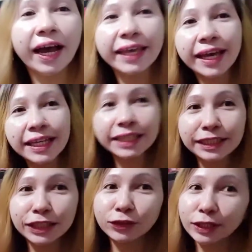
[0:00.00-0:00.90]
Ayan,
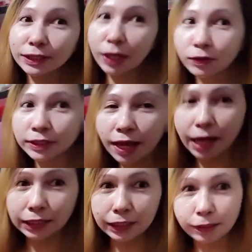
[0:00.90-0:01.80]
nandito na tayo
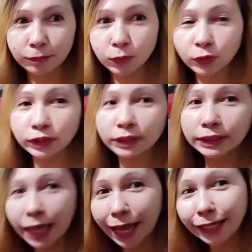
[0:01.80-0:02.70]
sa ating
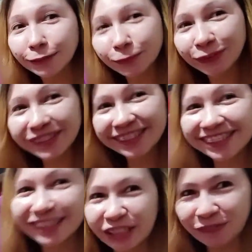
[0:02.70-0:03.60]
sa aking
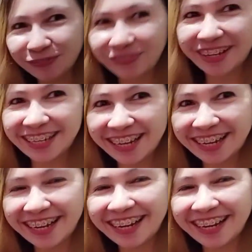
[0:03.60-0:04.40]
munting shop pala.